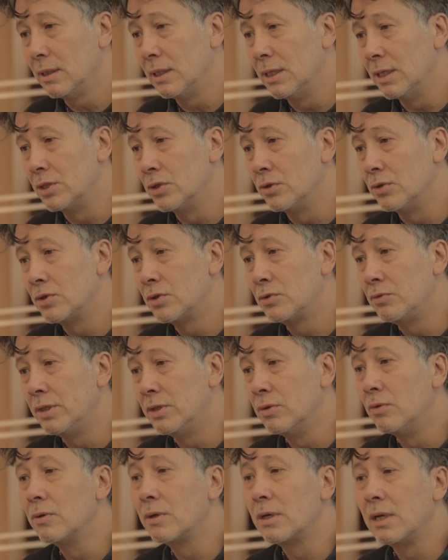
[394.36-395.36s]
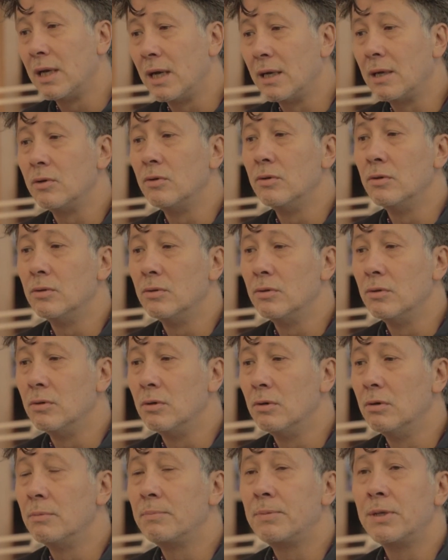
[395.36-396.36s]
Et je suis donc là,
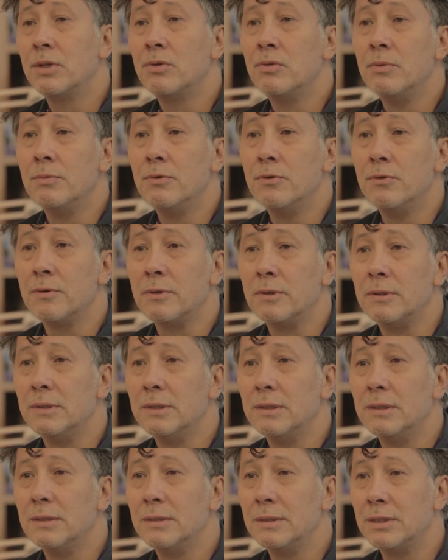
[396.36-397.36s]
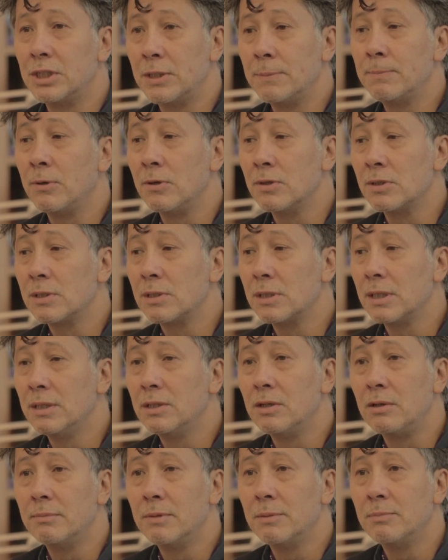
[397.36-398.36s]
au pied du mur, euh, j'y pense
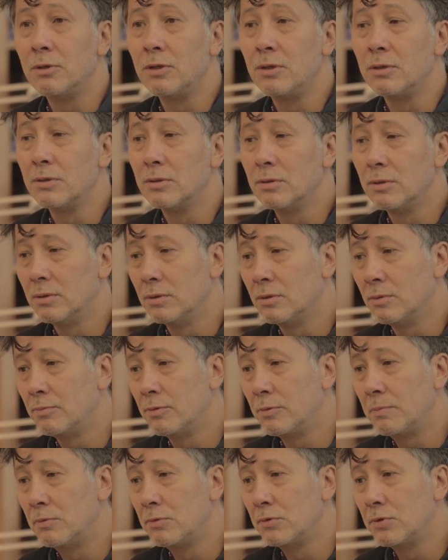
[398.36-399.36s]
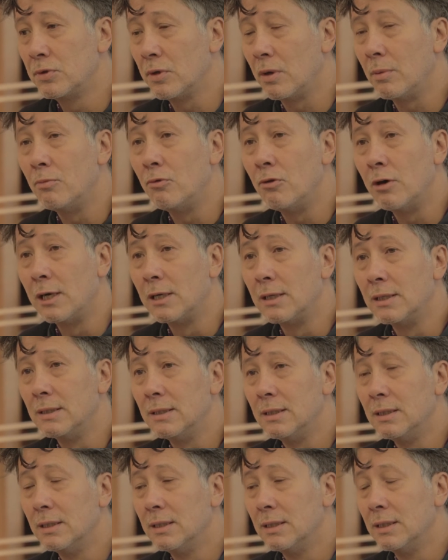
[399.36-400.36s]
énormément depuis plusieurs mois
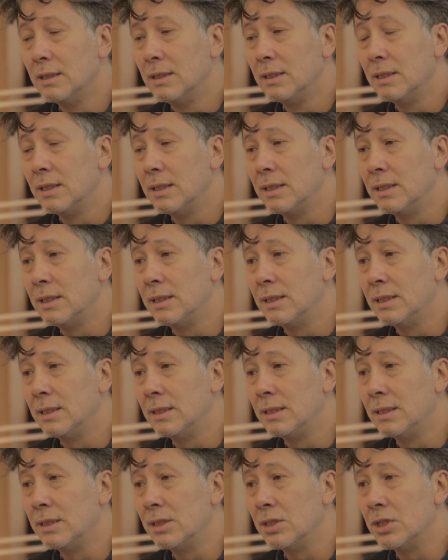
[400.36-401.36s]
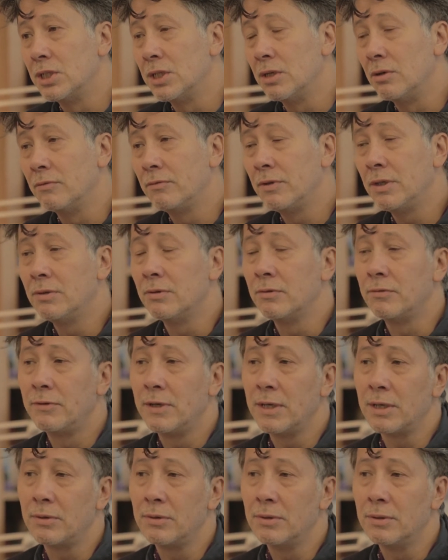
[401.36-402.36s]
et j'ai envie de
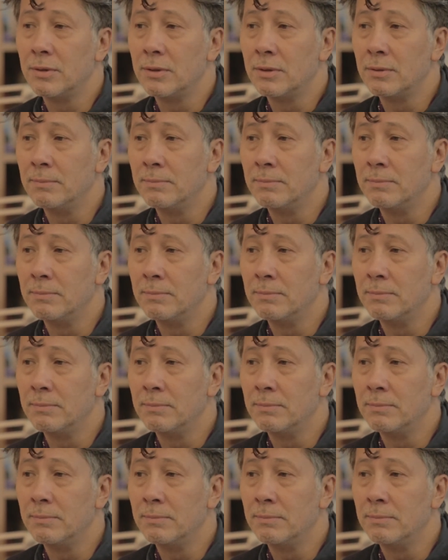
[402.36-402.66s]
faire une,